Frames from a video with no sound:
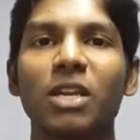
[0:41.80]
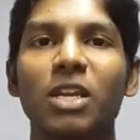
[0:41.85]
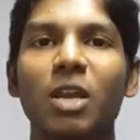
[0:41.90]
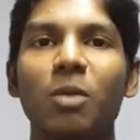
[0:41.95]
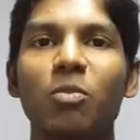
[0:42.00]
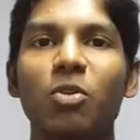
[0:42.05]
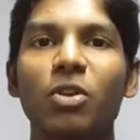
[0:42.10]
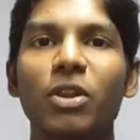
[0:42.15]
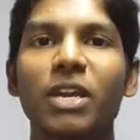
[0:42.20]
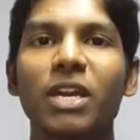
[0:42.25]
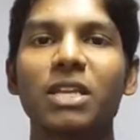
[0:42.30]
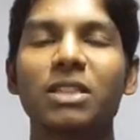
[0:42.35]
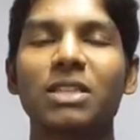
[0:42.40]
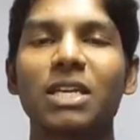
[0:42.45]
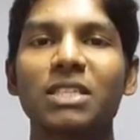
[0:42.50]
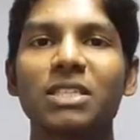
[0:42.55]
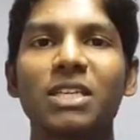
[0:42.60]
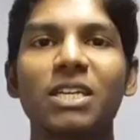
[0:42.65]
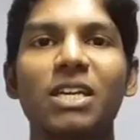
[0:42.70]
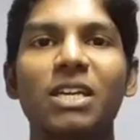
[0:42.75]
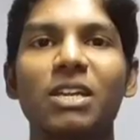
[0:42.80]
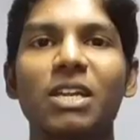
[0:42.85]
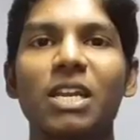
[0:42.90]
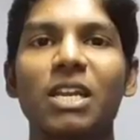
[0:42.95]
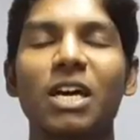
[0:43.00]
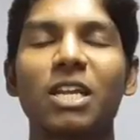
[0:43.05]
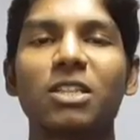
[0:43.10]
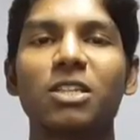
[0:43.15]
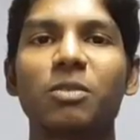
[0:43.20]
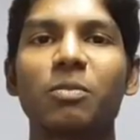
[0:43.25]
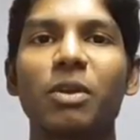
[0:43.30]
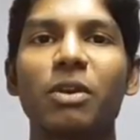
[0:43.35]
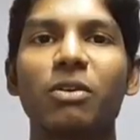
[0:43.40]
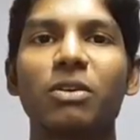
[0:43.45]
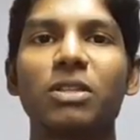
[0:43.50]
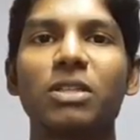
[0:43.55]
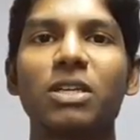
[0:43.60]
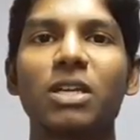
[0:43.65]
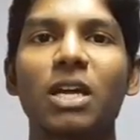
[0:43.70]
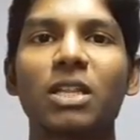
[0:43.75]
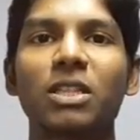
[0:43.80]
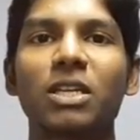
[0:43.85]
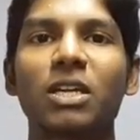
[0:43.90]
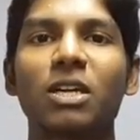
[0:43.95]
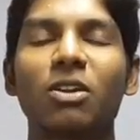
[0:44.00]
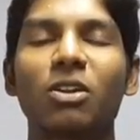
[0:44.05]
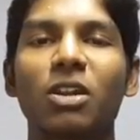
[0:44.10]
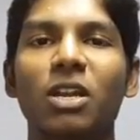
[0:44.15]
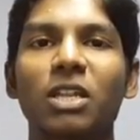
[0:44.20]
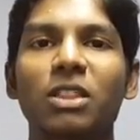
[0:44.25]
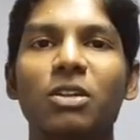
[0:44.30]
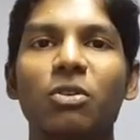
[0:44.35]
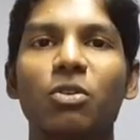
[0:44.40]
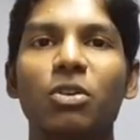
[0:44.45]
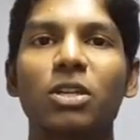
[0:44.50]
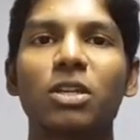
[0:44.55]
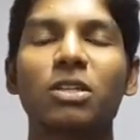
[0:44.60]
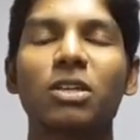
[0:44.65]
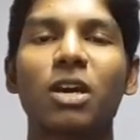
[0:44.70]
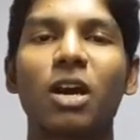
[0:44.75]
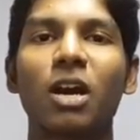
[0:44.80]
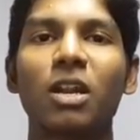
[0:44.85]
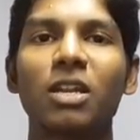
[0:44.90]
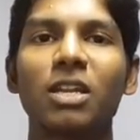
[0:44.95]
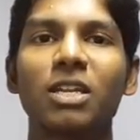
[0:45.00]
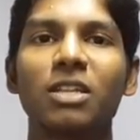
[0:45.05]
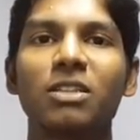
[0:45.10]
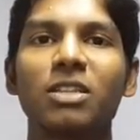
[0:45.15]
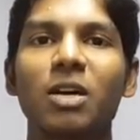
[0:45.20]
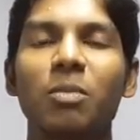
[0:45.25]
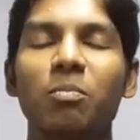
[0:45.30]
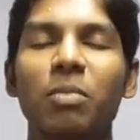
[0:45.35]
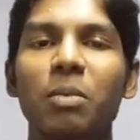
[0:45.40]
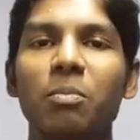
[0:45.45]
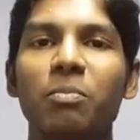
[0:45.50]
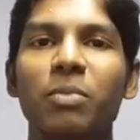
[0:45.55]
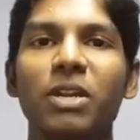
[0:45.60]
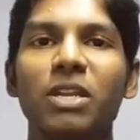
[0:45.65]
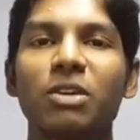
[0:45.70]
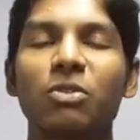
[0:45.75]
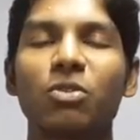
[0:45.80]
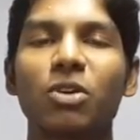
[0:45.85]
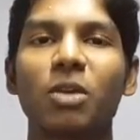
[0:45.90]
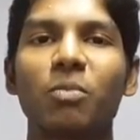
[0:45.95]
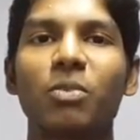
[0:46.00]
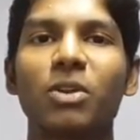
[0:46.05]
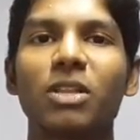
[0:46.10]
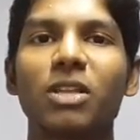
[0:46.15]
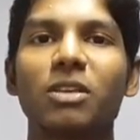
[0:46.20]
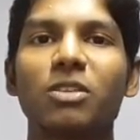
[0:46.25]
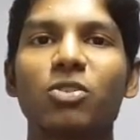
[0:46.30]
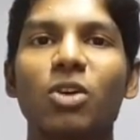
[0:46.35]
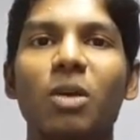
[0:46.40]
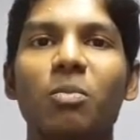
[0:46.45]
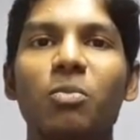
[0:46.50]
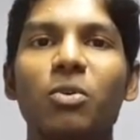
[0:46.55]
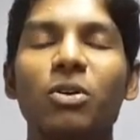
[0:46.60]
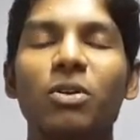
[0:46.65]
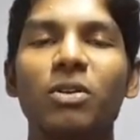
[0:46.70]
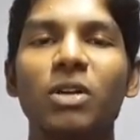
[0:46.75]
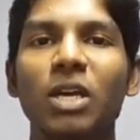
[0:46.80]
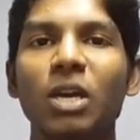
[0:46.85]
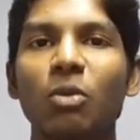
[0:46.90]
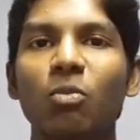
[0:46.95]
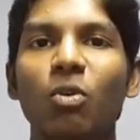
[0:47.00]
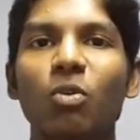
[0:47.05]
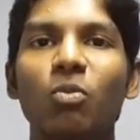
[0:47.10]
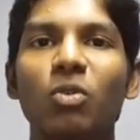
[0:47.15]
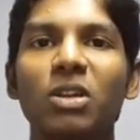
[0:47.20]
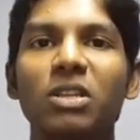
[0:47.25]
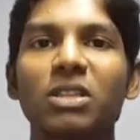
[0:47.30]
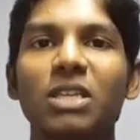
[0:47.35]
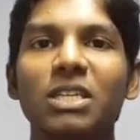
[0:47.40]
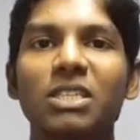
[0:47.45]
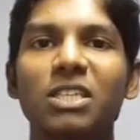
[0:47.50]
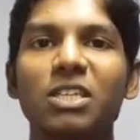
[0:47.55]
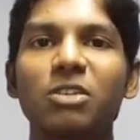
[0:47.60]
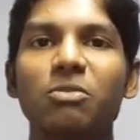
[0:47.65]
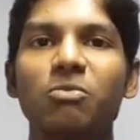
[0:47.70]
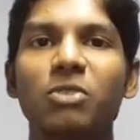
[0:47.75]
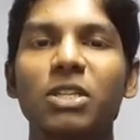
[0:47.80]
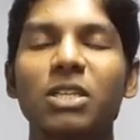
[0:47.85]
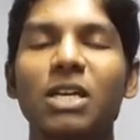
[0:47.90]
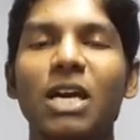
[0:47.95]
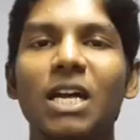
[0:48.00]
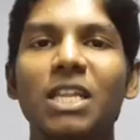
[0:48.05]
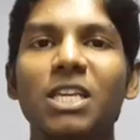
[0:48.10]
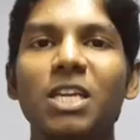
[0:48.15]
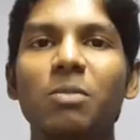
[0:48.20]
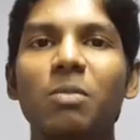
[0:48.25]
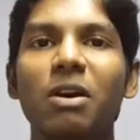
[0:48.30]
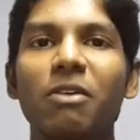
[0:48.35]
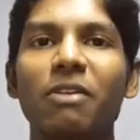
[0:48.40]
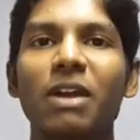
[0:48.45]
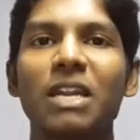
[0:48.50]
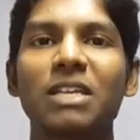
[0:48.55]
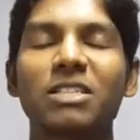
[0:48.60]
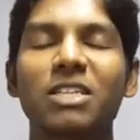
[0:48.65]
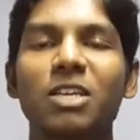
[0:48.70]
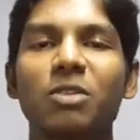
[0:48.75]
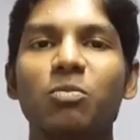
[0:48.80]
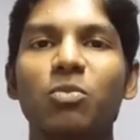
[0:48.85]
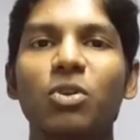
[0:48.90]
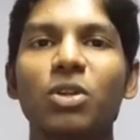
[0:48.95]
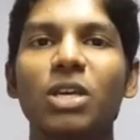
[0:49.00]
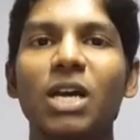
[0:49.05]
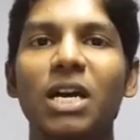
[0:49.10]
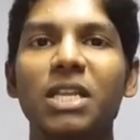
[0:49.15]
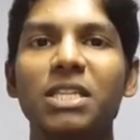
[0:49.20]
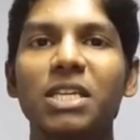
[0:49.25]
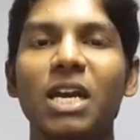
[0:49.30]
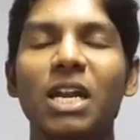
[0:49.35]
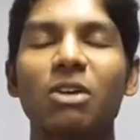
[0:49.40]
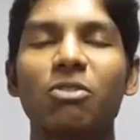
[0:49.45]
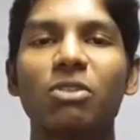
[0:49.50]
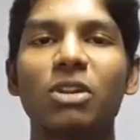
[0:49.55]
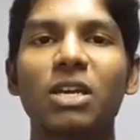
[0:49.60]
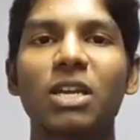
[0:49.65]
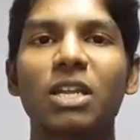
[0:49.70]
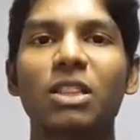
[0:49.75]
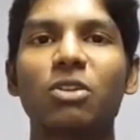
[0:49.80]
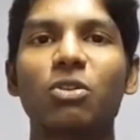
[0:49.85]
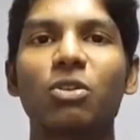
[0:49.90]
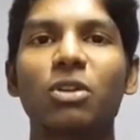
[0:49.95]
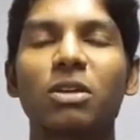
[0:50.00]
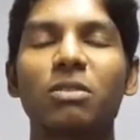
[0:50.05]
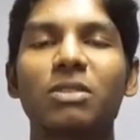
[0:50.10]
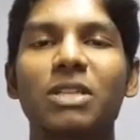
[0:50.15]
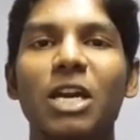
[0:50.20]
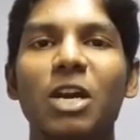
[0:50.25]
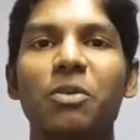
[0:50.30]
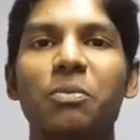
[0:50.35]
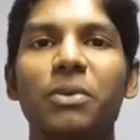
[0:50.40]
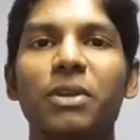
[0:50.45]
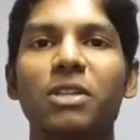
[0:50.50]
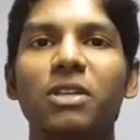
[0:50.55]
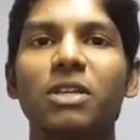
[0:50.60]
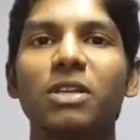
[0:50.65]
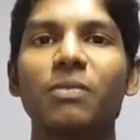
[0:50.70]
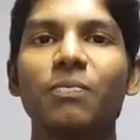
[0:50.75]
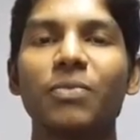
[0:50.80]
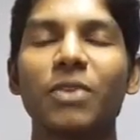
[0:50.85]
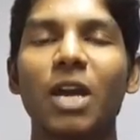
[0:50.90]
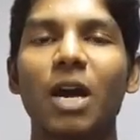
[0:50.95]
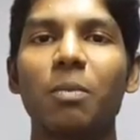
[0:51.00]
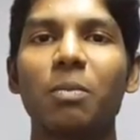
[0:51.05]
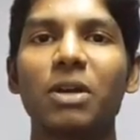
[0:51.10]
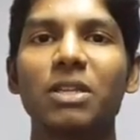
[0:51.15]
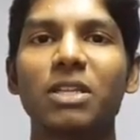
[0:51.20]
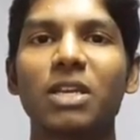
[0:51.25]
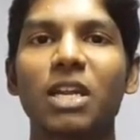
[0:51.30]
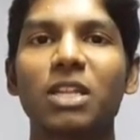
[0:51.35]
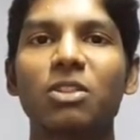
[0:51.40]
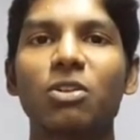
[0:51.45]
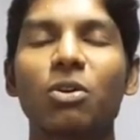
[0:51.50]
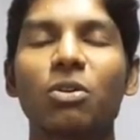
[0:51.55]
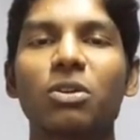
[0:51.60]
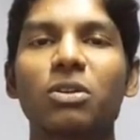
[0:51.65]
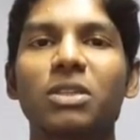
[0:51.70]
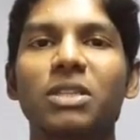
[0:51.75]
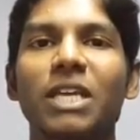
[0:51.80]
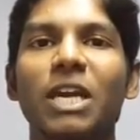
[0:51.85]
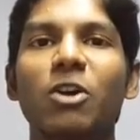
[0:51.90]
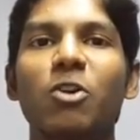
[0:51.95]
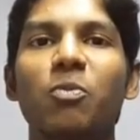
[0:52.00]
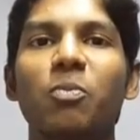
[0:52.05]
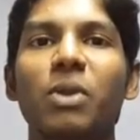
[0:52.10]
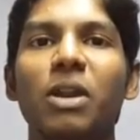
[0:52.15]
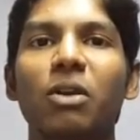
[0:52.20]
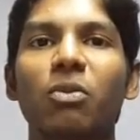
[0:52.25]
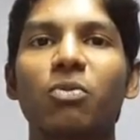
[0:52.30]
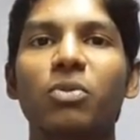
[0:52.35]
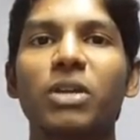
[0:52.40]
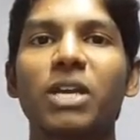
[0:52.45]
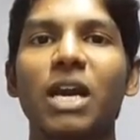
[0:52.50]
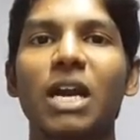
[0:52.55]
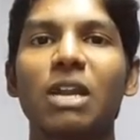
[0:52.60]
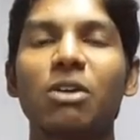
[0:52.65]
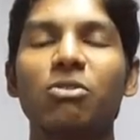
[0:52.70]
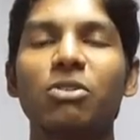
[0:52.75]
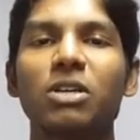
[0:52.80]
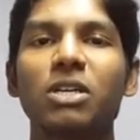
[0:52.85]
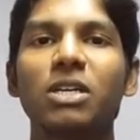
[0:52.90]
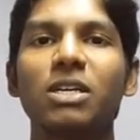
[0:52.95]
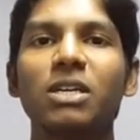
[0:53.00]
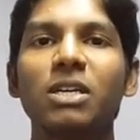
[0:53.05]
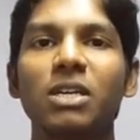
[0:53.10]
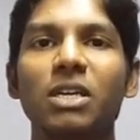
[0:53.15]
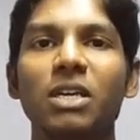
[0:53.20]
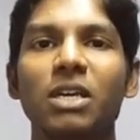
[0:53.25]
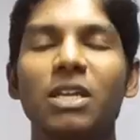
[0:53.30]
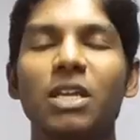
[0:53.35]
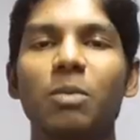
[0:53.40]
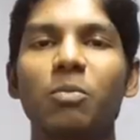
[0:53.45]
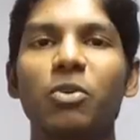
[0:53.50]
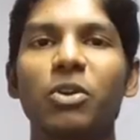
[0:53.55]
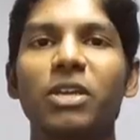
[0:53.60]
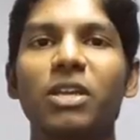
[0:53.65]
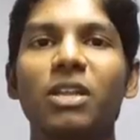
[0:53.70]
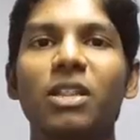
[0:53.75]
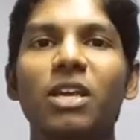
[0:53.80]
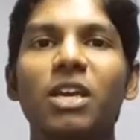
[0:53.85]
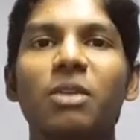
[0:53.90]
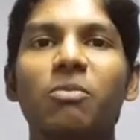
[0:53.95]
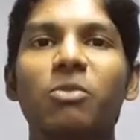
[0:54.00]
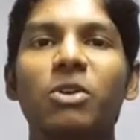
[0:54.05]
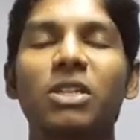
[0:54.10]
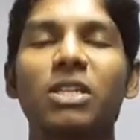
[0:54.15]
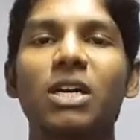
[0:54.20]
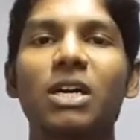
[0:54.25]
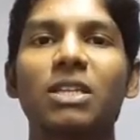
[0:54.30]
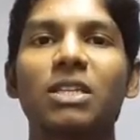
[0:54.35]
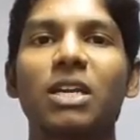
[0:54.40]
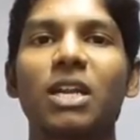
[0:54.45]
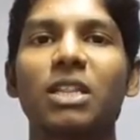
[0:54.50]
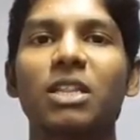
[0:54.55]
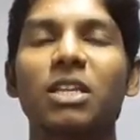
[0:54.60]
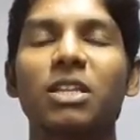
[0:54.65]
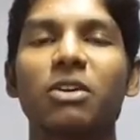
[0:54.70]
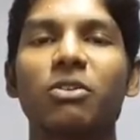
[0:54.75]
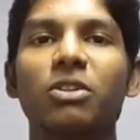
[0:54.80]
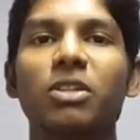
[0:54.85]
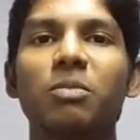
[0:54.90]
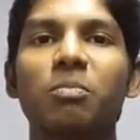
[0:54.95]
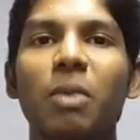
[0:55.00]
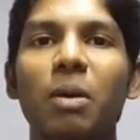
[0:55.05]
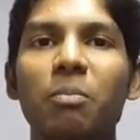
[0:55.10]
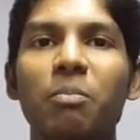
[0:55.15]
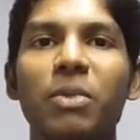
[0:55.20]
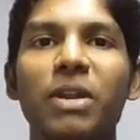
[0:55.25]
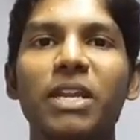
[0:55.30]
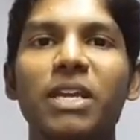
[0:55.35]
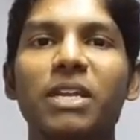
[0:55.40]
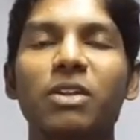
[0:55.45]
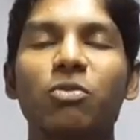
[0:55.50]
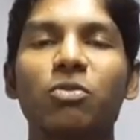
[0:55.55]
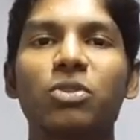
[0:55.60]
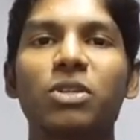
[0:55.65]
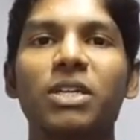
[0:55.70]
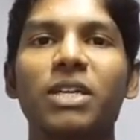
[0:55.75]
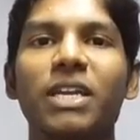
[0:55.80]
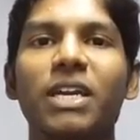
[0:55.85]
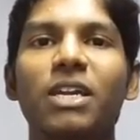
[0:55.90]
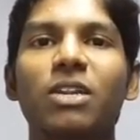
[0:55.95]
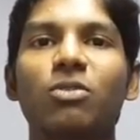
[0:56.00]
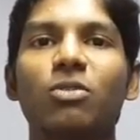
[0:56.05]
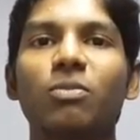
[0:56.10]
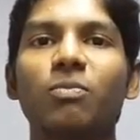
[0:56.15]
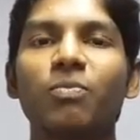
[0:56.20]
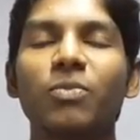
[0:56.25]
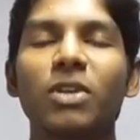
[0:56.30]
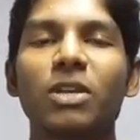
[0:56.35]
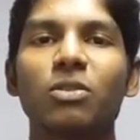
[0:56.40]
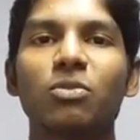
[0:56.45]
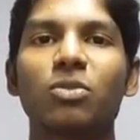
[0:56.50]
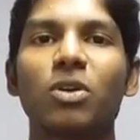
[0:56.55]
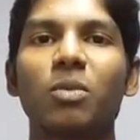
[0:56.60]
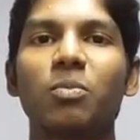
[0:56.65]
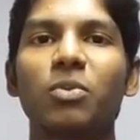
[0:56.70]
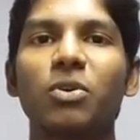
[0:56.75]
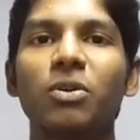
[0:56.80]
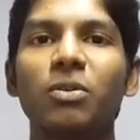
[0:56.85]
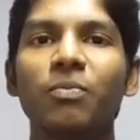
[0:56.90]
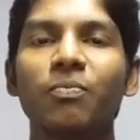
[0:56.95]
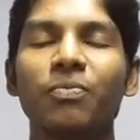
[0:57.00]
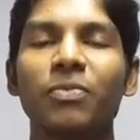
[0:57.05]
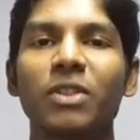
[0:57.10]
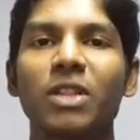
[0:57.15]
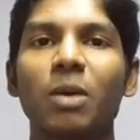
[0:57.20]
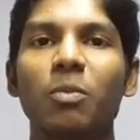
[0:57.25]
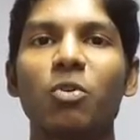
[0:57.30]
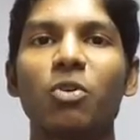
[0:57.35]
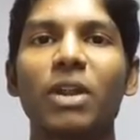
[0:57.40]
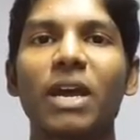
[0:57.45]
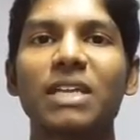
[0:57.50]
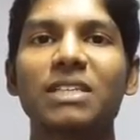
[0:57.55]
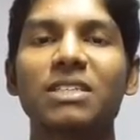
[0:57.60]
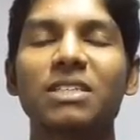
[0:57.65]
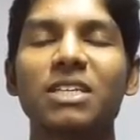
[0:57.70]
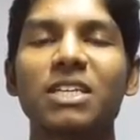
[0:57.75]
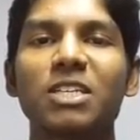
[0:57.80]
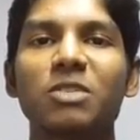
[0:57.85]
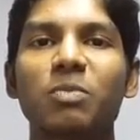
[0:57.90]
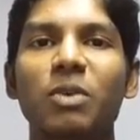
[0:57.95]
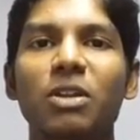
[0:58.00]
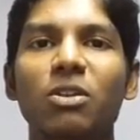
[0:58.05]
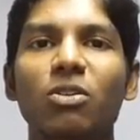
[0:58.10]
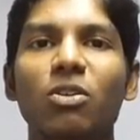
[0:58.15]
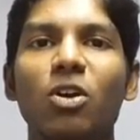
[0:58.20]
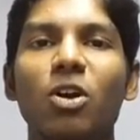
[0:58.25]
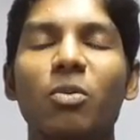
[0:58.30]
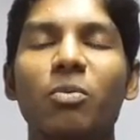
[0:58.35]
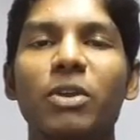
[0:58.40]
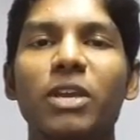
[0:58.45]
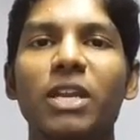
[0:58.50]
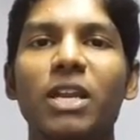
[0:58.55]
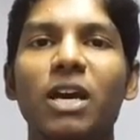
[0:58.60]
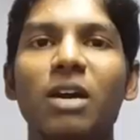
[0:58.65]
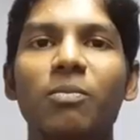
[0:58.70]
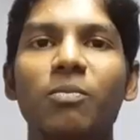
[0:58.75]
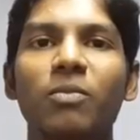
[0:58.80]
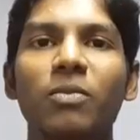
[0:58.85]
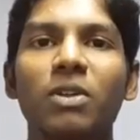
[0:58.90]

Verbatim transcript: நம்மளுடைய தசைகள் எல்லாத்துக்குமே வந்து ரத்தங்கள் ரத்த ஓட்டம் ஹார்ட்லேருந்து தான் பம்ப் பண்ணி கொடுக்கப்படுது ஸோ அப்போது ஒவ்வொரு தசையும் வந்து அதிகமாக வேலை செய்யும் போது அதிக அளவில் ரத்த ஓட்டம் தேவைப்படுது அப்போ அந்த ரத்த ஓட்டம் தேவைப்படக்கூடிய அளவுக்கு நம்ம இருதயம் வந்து அந்த ரத்தத்தை வந்து பம்ப் பண்ணி கொடுத்துக்கிட்டே இருக்கும் ஸோ அப்போது நம்ம ஒரு எக்ஸசைஸ் பண்ணுறோம் அப்படின்னா